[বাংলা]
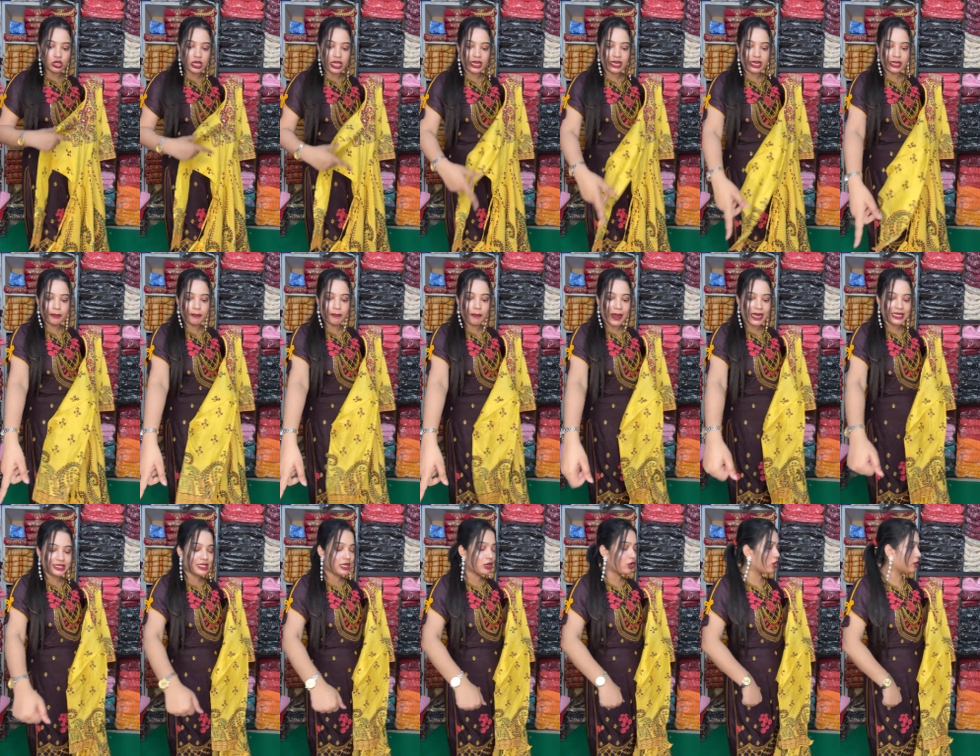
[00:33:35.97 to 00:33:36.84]
ও তো এনে
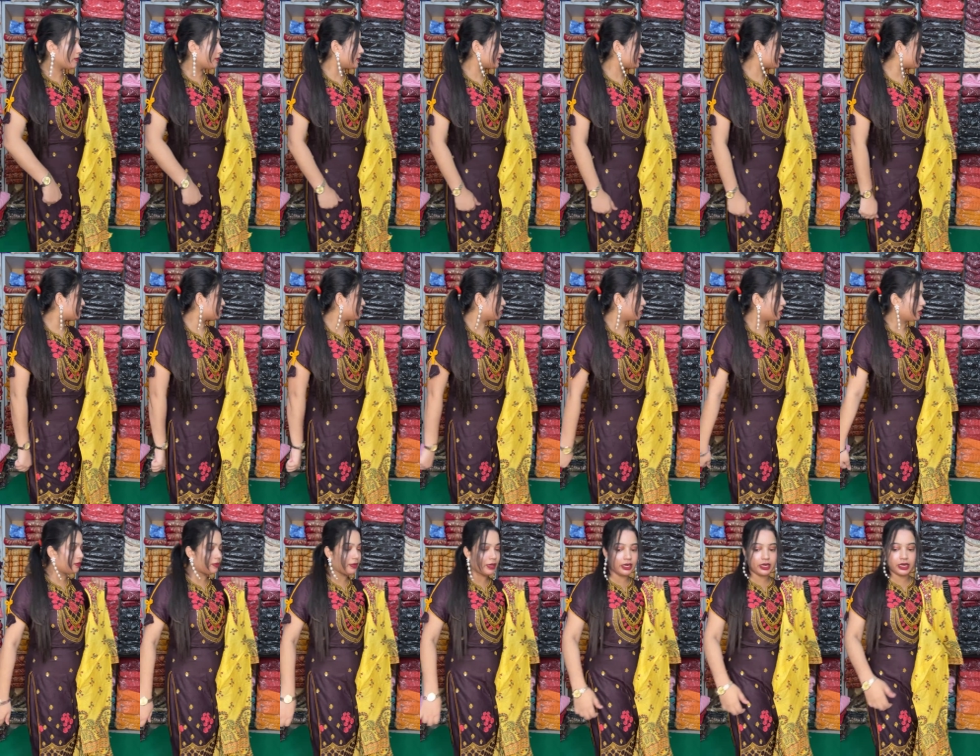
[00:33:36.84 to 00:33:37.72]
পার্সেল করবে যার
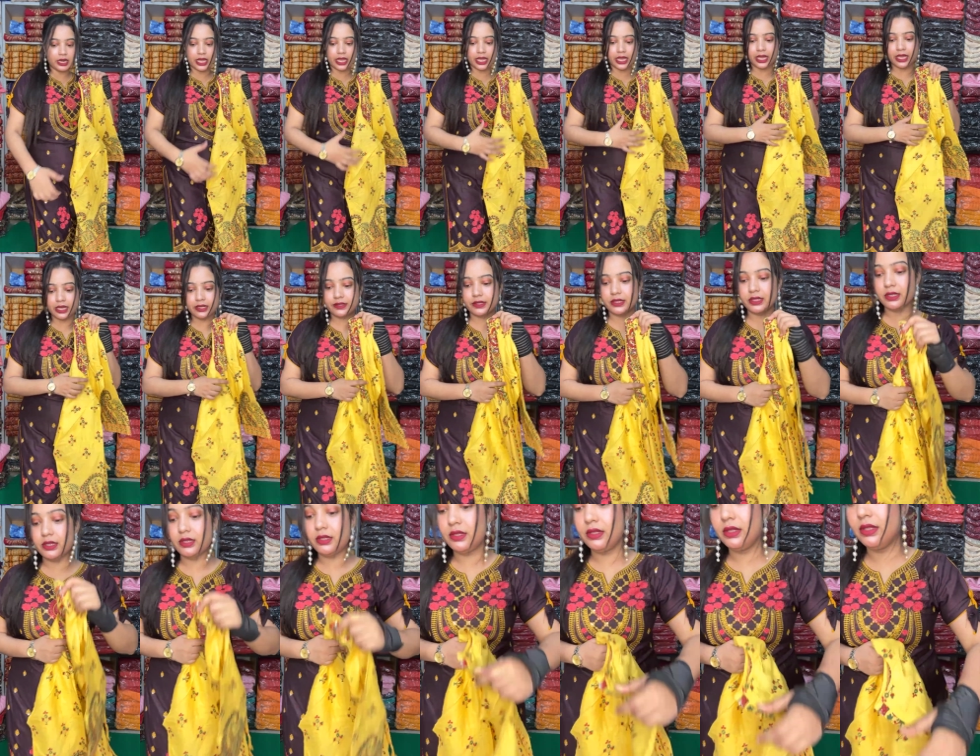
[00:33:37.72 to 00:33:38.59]
জন্য এনে
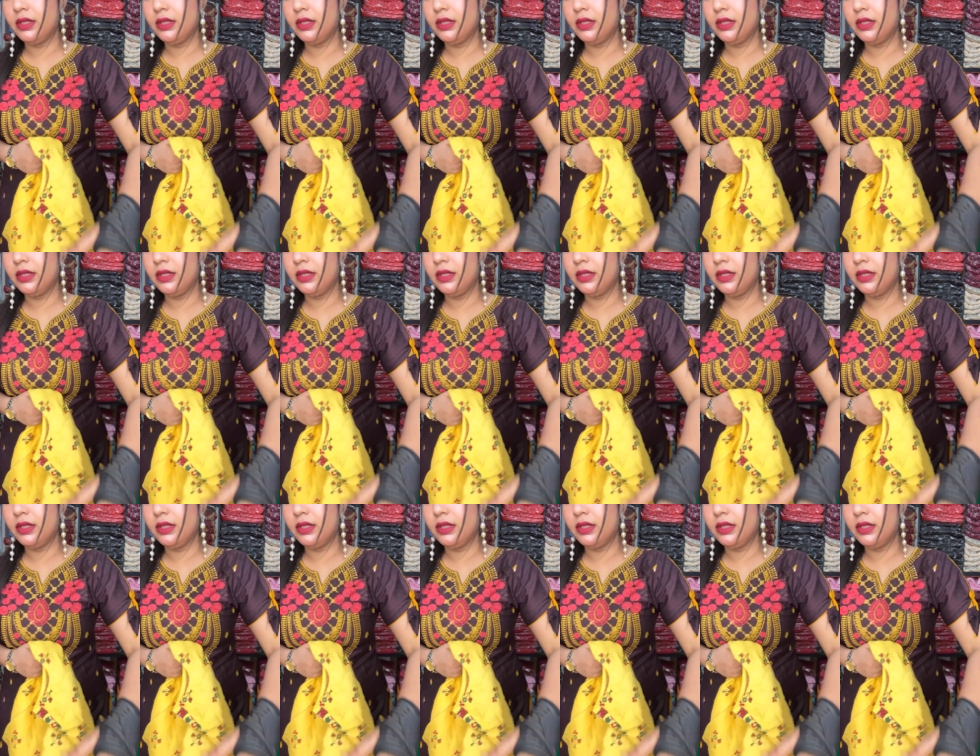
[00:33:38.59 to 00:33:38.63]
গেছে